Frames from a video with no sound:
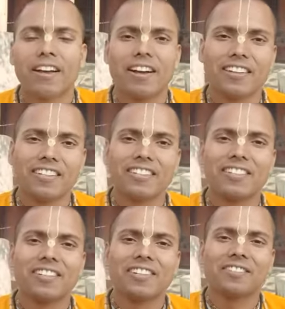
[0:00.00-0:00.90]
हरे
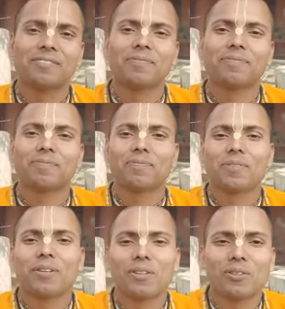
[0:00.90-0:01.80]
कृष्णा
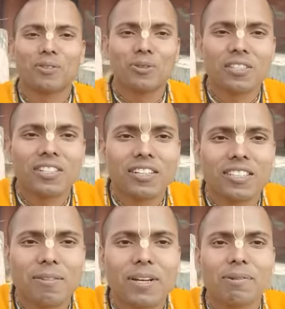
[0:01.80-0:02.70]
तो ज्योतिष
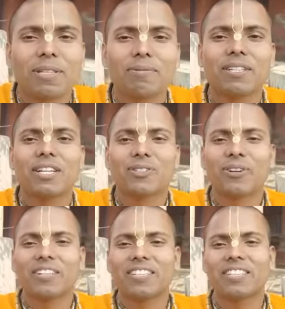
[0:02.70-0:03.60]
कक्षा में आप सभी का
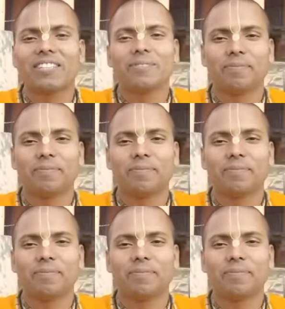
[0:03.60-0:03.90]
स्वागत है